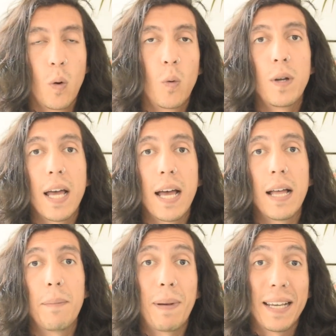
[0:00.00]

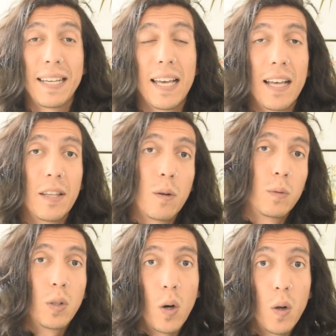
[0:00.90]
una página de
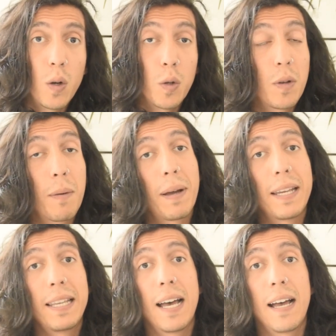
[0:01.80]
autor y una
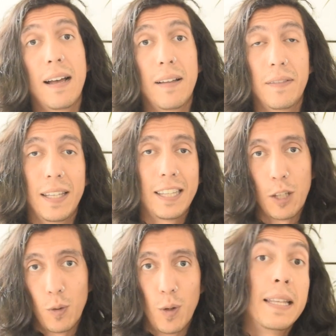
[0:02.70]
página de
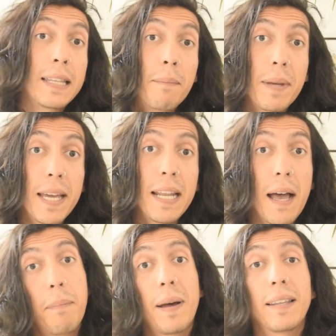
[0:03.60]
título. También,
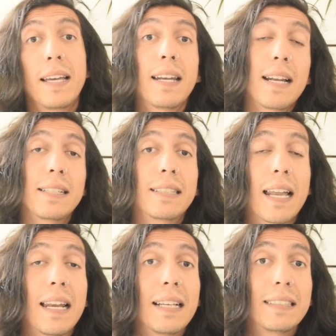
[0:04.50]
aparte de
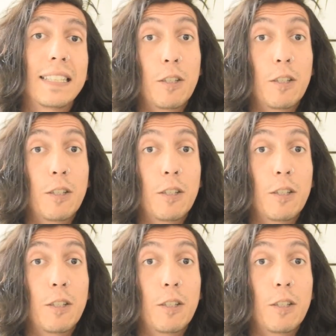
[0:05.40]
realizar las